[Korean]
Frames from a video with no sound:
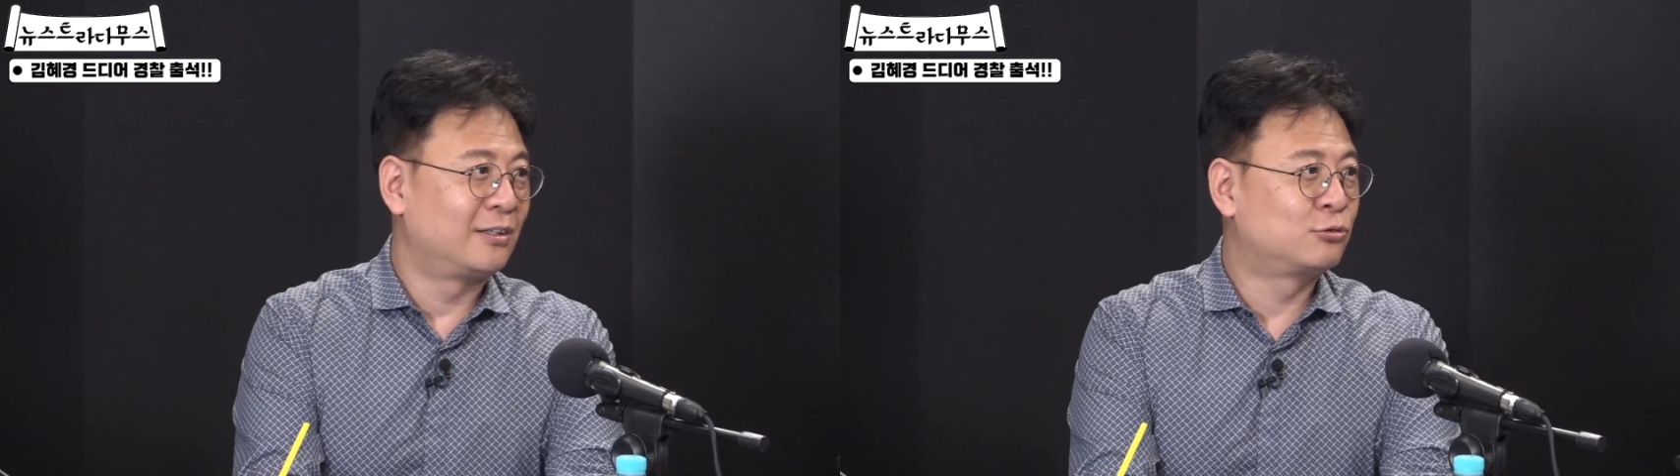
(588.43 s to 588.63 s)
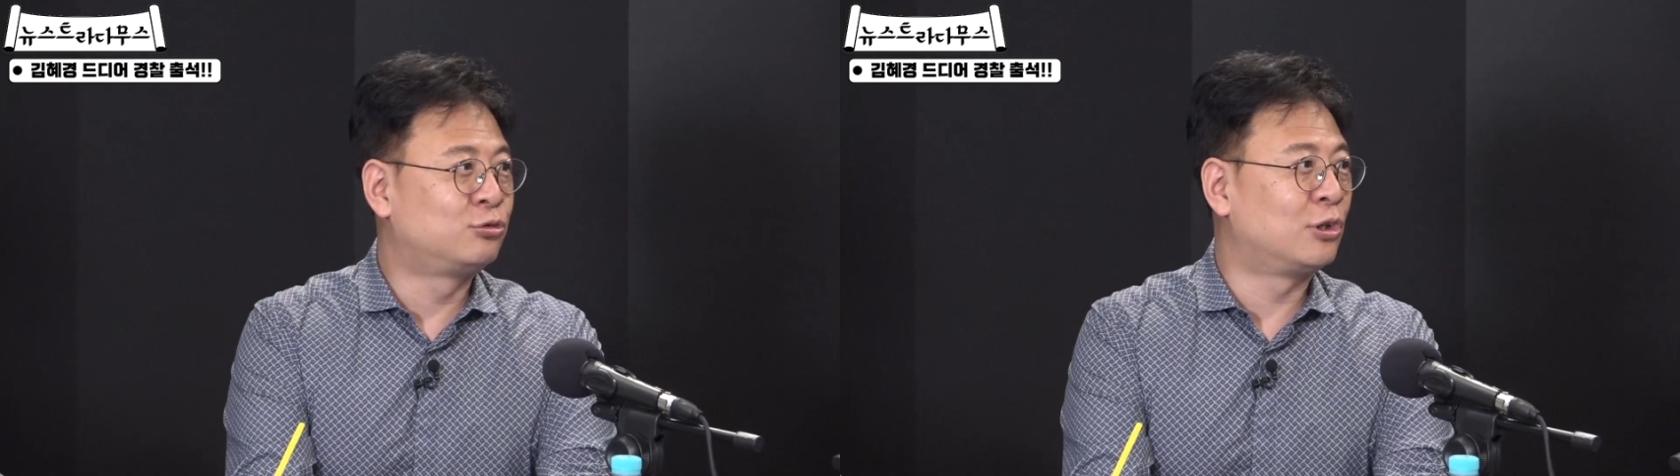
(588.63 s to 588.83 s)

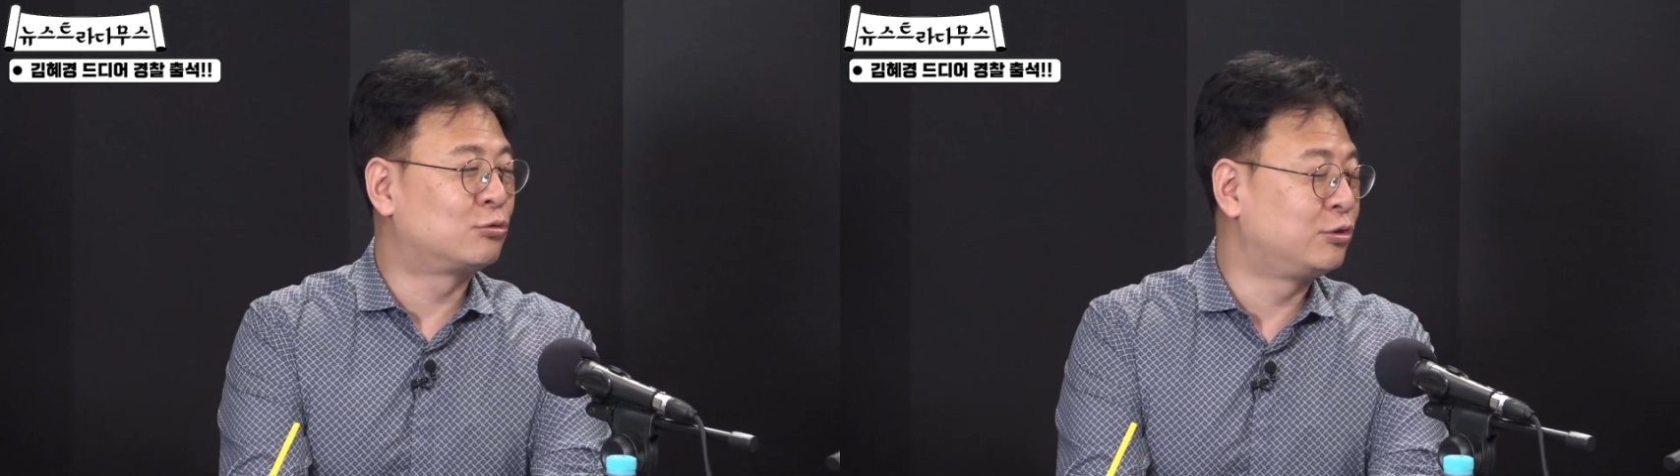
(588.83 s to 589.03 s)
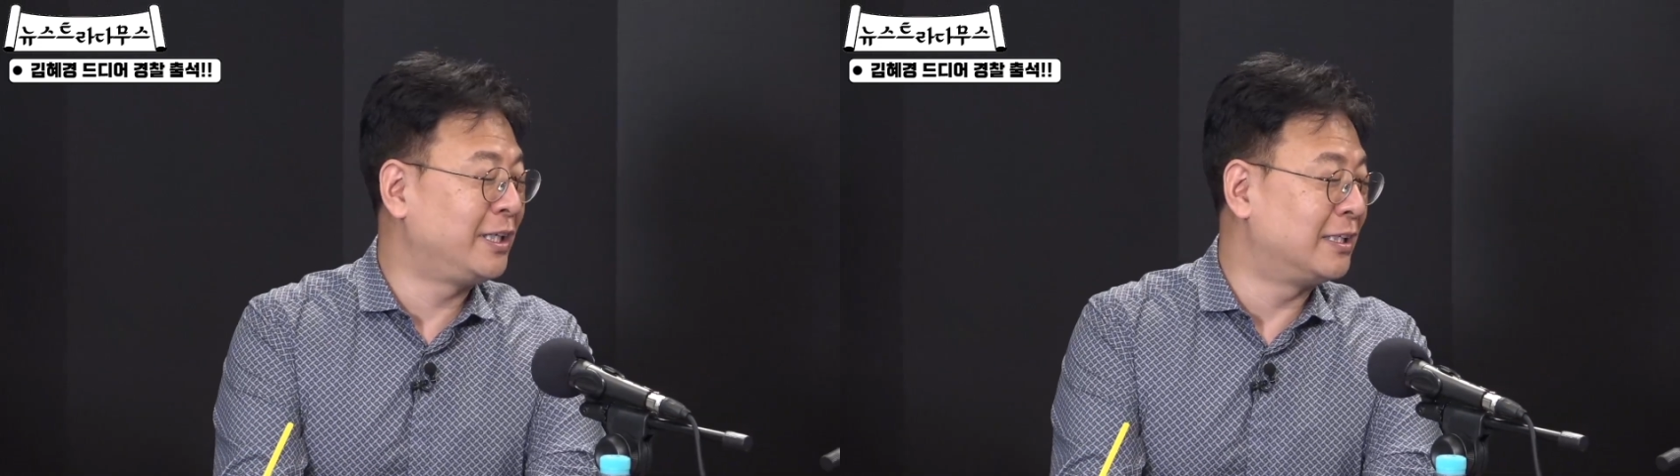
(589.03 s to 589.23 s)
9월
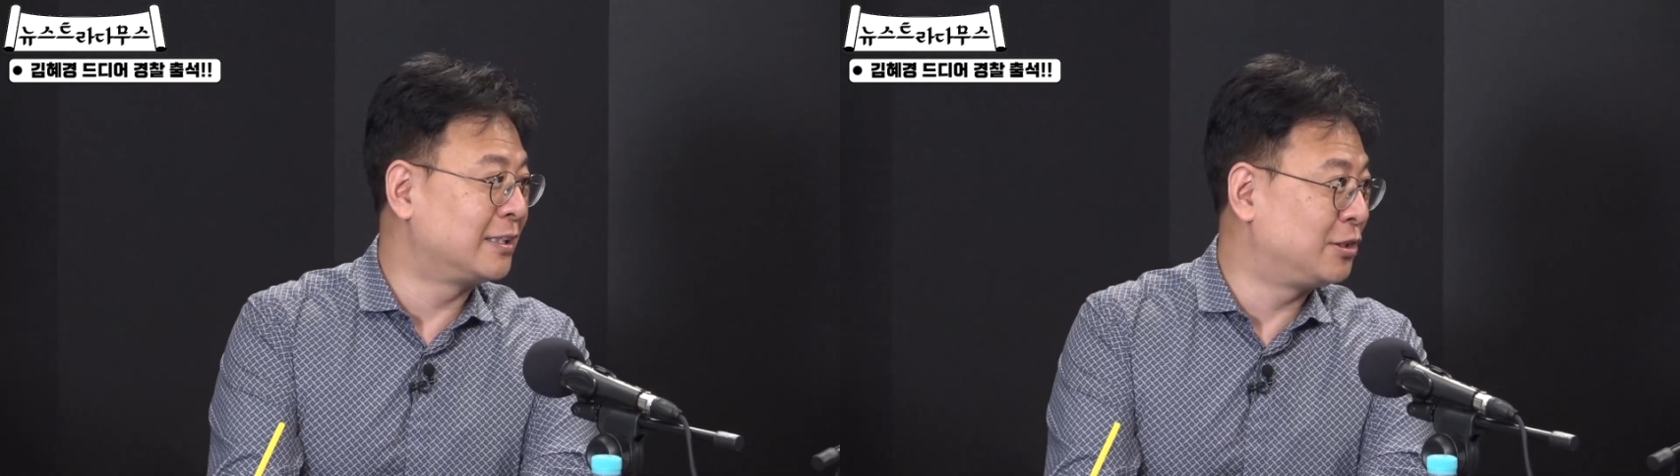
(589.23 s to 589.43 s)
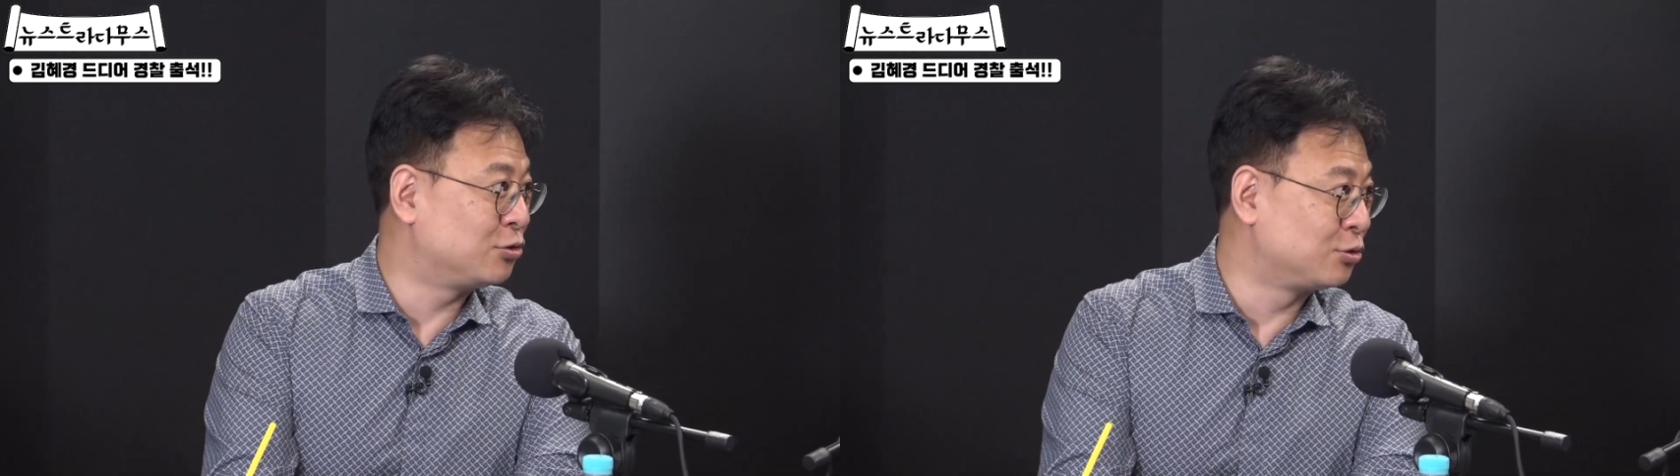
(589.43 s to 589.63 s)
9일을
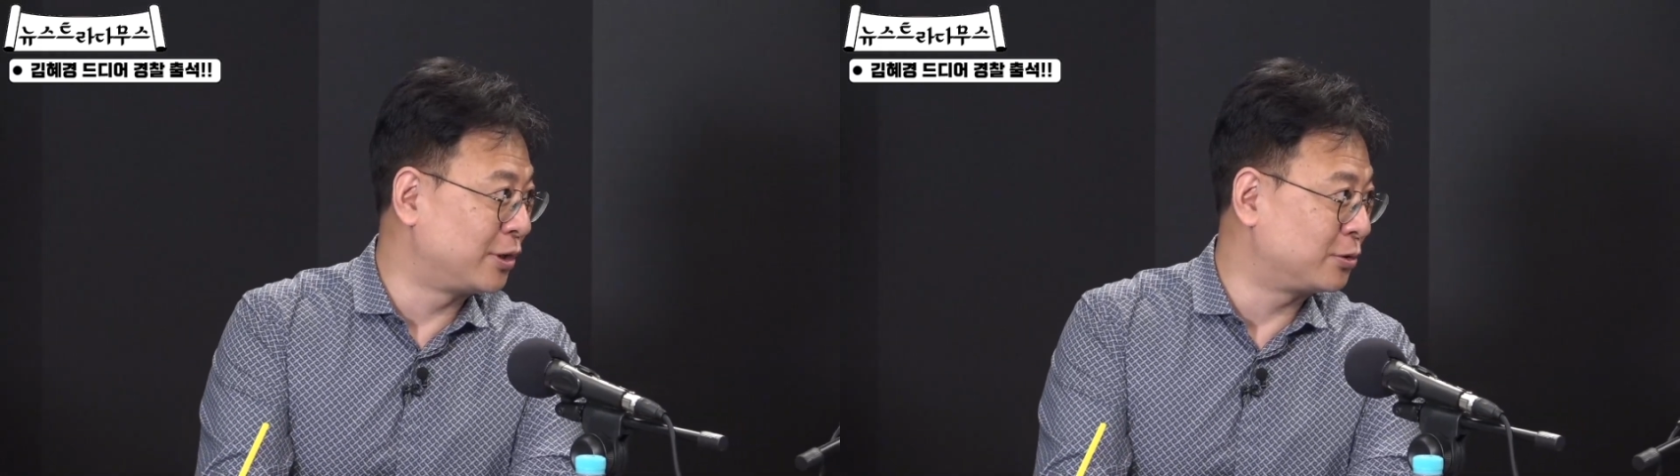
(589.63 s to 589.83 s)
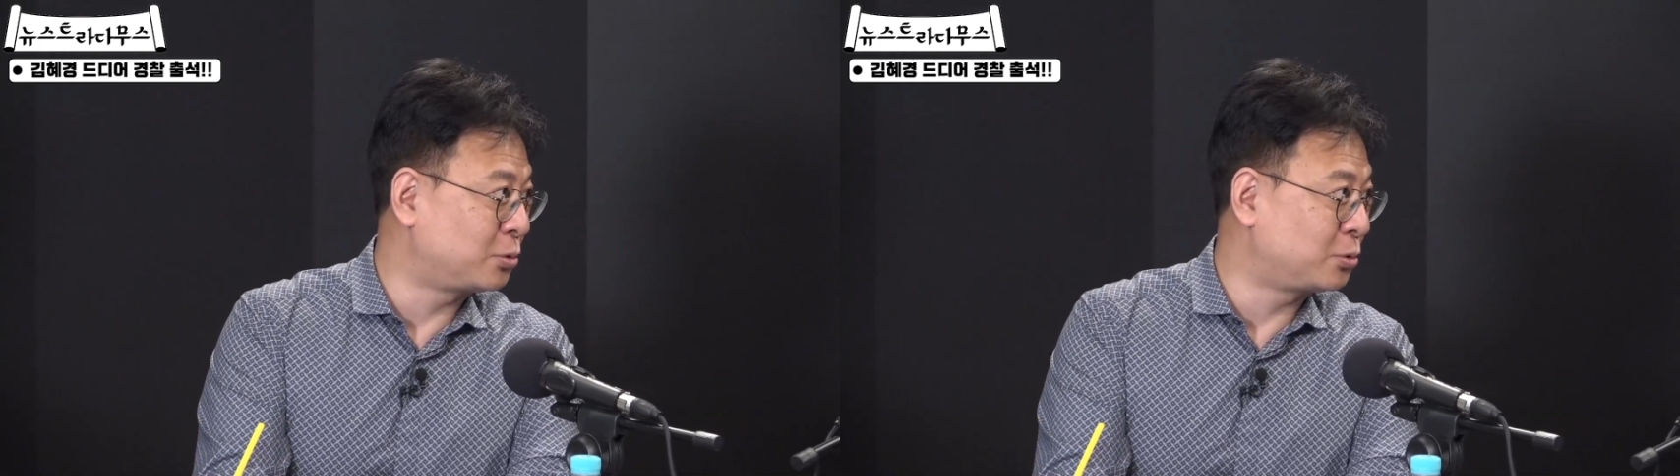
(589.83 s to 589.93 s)
기준으로 해서